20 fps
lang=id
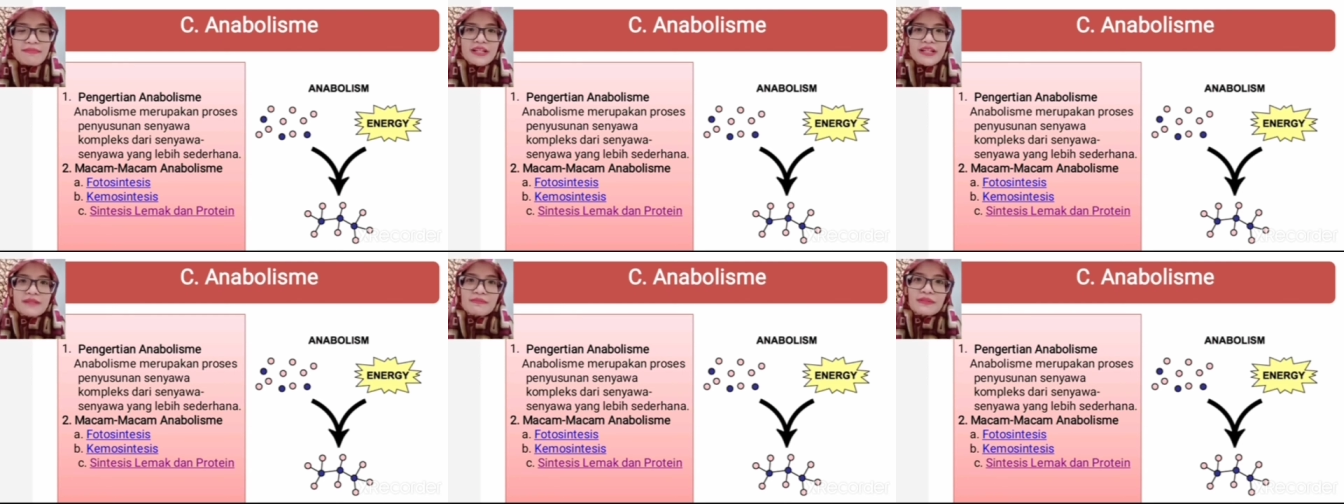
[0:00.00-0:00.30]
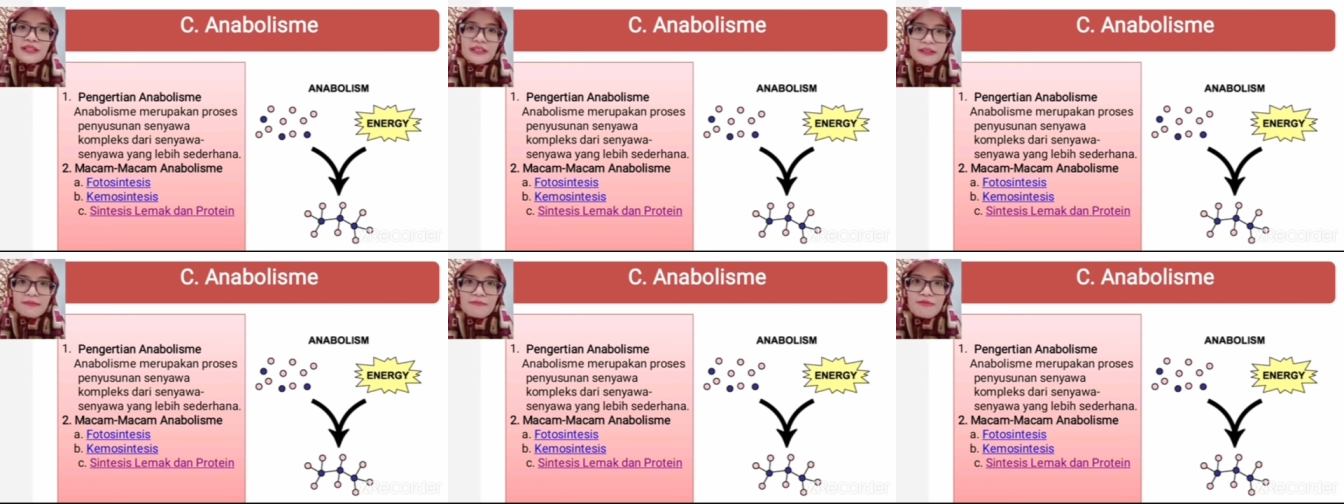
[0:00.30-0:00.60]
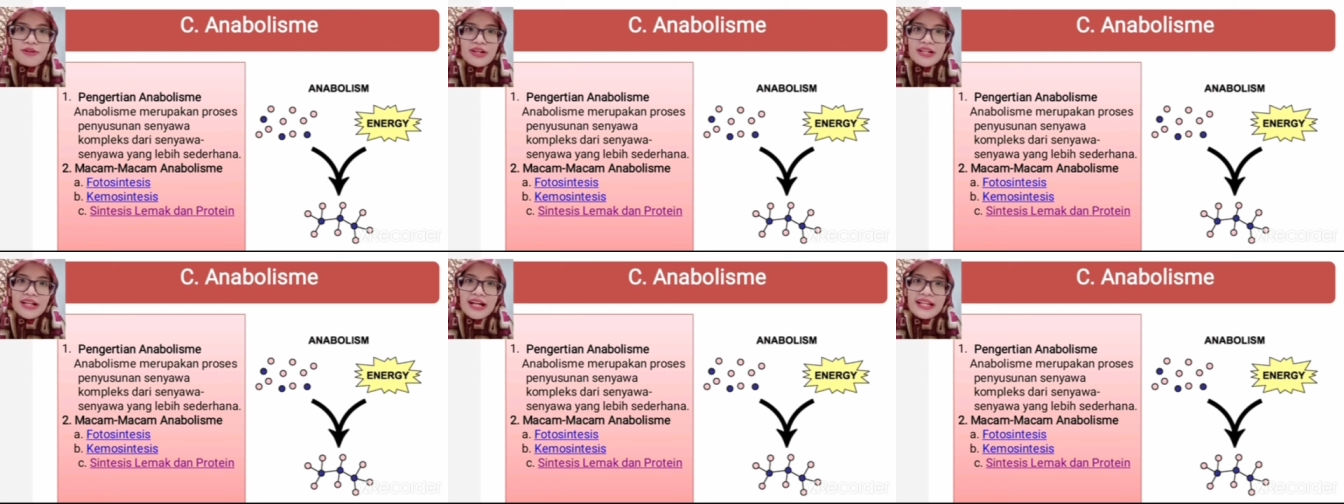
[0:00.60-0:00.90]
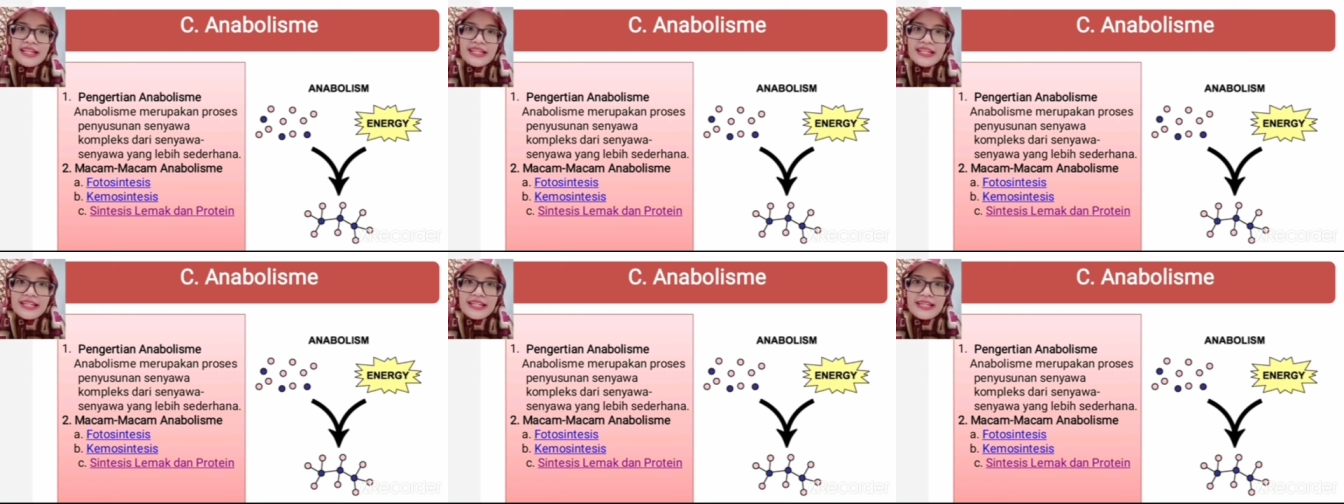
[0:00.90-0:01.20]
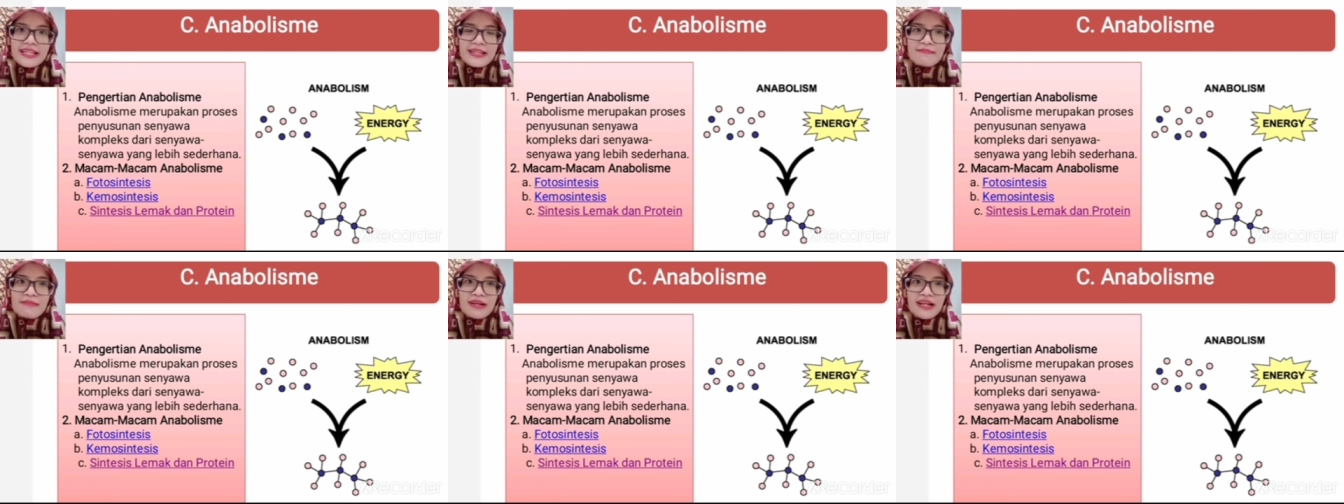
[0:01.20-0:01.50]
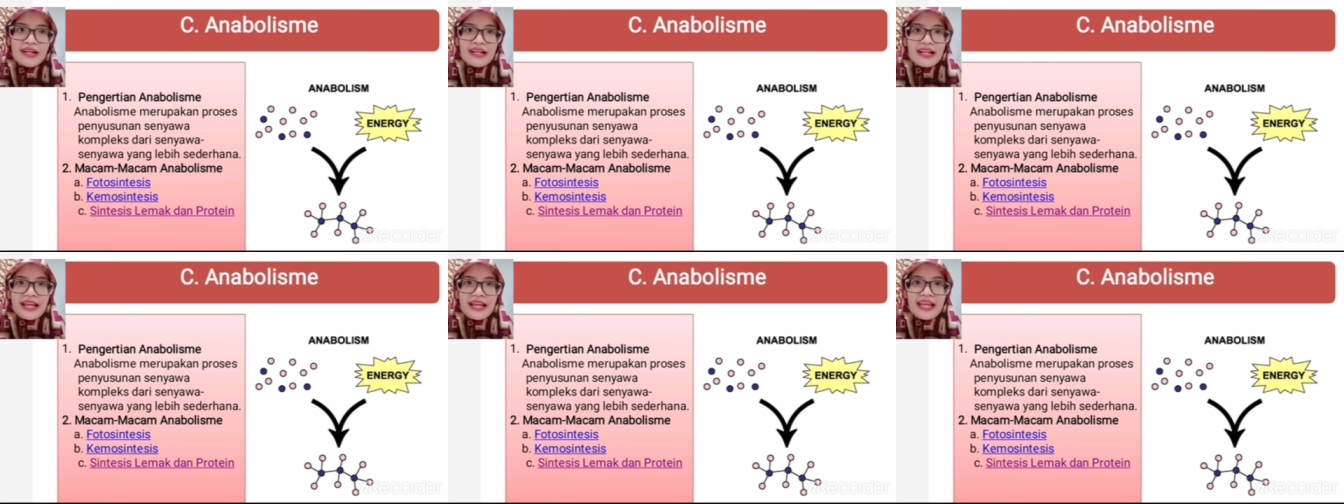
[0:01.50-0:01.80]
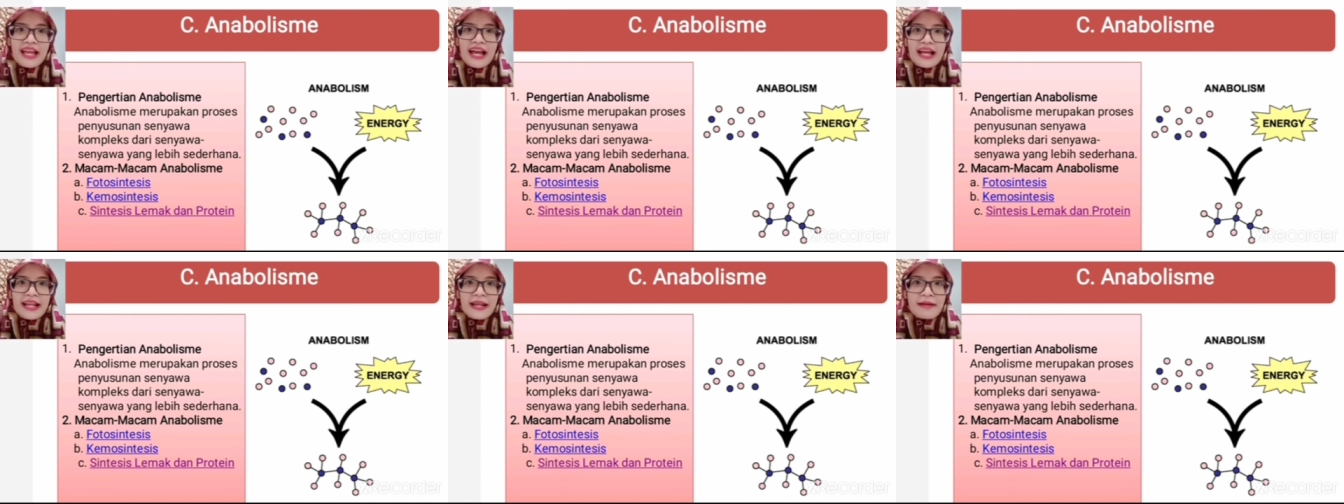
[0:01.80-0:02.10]
pada pertemuan kali ini
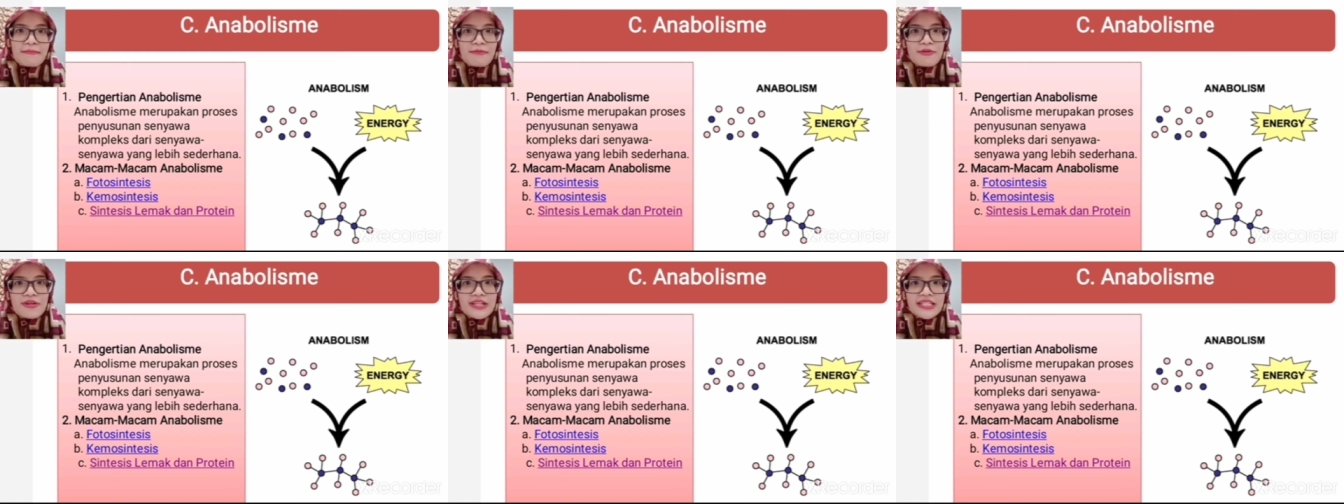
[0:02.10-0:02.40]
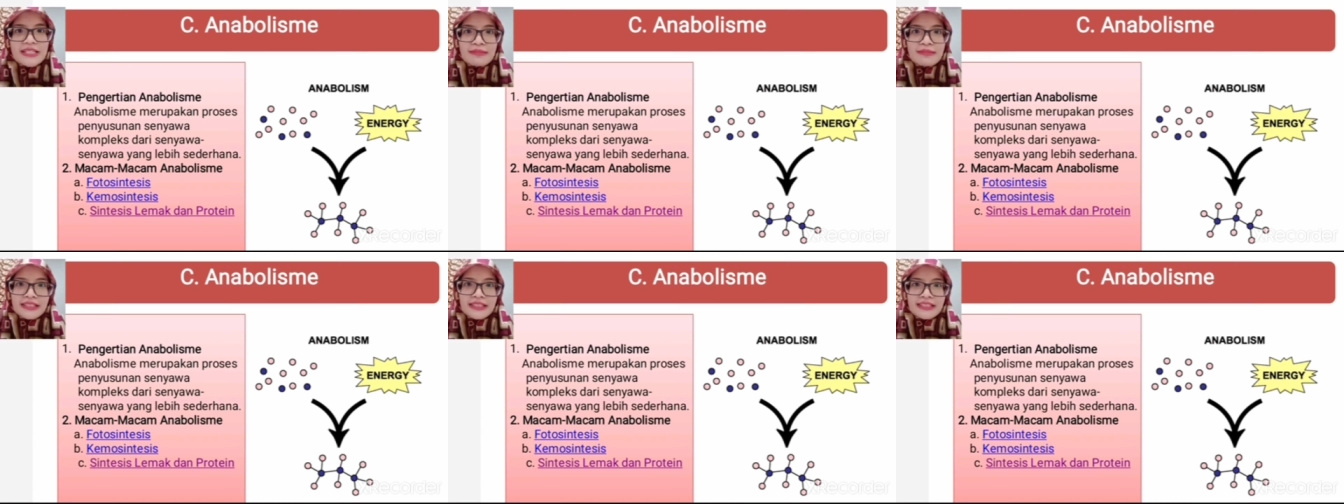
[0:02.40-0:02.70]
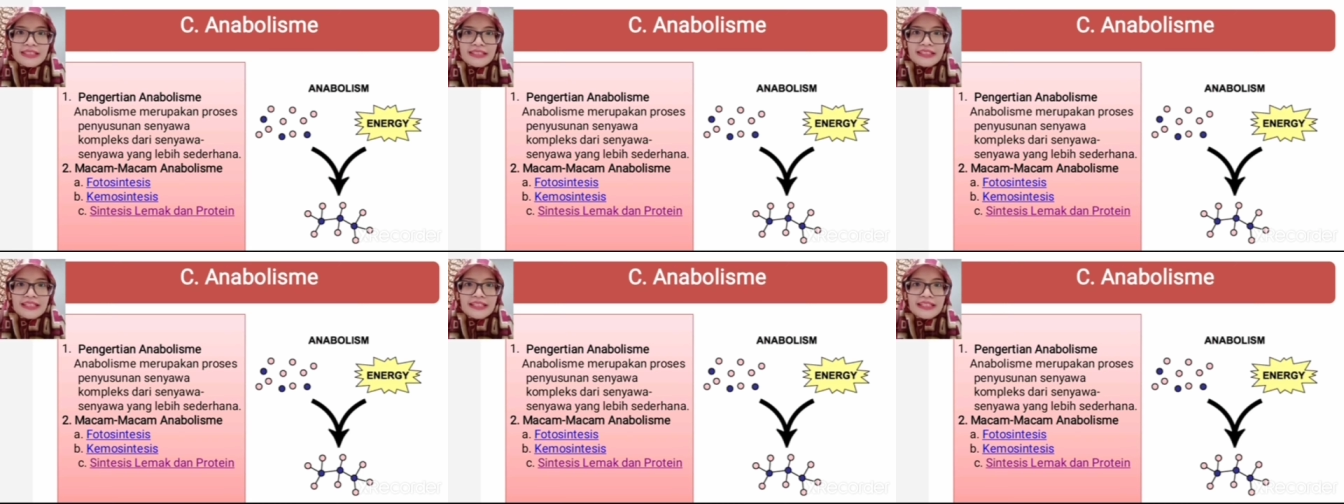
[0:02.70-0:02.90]
mengenai anabolisme.